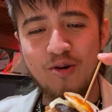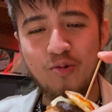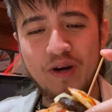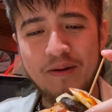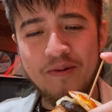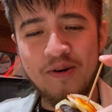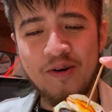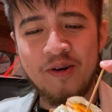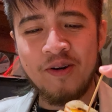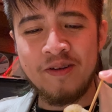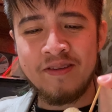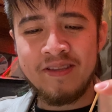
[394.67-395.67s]
huevo
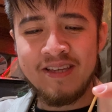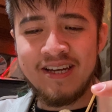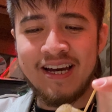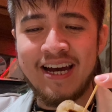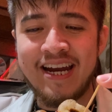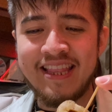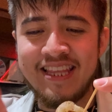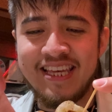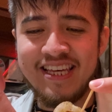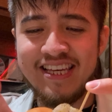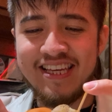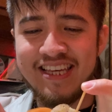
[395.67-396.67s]
con carne
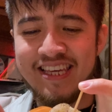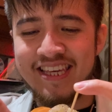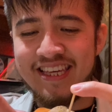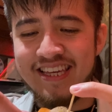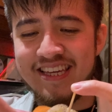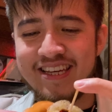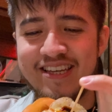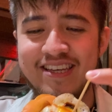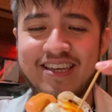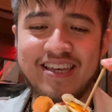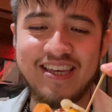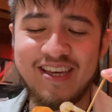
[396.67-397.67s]
y
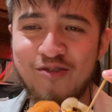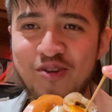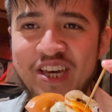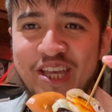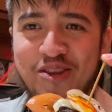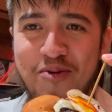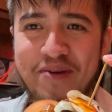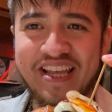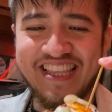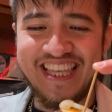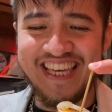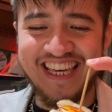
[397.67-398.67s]
un jitomate.